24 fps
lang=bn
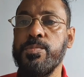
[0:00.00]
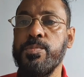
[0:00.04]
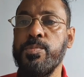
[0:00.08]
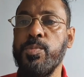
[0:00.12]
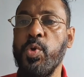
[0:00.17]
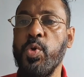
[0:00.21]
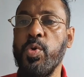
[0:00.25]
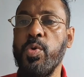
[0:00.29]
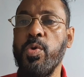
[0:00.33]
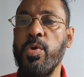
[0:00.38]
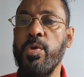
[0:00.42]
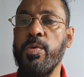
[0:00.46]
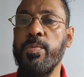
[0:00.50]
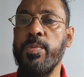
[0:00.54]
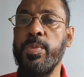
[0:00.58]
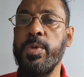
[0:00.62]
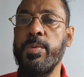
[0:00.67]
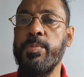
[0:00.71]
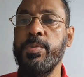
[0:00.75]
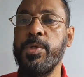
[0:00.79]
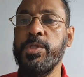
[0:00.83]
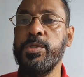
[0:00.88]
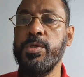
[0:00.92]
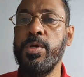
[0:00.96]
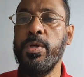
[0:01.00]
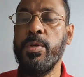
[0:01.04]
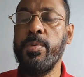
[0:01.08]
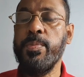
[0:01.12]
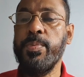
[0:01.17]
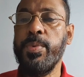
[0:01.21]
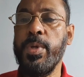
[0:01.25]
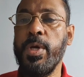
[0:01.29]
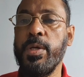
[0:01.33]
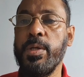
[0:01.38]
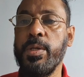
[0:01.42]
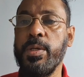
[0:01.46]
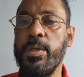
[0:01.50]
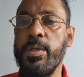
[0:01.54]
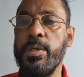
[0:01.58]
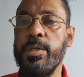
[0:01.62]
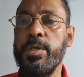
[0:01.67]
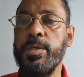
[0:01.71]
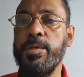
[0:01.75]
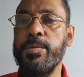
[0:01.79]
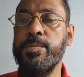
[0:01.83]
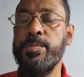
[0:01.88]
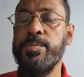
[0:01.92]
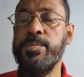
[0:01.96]
মুঘল বিজয়ের
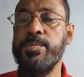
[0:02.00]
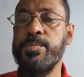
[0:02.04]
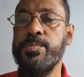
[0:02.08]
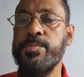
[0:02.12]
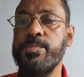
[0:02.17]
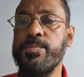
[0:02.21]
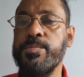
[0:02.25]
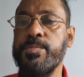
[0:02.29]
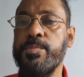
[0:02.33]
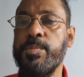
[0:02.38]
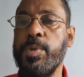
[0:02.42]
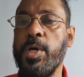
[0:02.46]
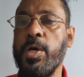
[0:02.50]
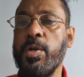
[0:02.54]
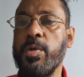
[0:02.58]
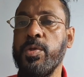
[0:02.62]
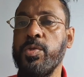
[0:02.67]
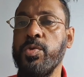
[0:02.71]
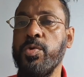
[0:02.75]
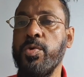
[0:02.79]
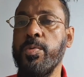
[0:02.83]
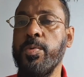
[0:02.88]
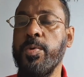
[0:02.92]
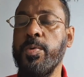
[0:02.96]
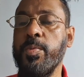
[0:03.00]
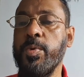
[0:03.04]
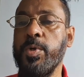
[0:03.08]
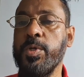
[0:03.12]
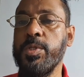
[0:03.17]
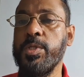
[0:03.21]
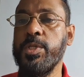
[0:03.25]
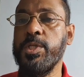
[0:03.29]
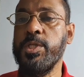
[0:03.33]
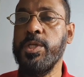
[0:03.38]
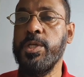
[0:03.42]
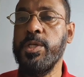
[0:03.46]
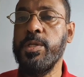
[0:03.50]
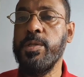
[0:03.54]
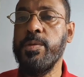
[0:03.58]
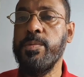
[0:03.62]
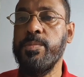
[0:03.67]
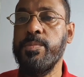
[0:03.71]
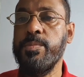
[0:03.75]
প্রাককালে ভারতীয় উপমহাদেশের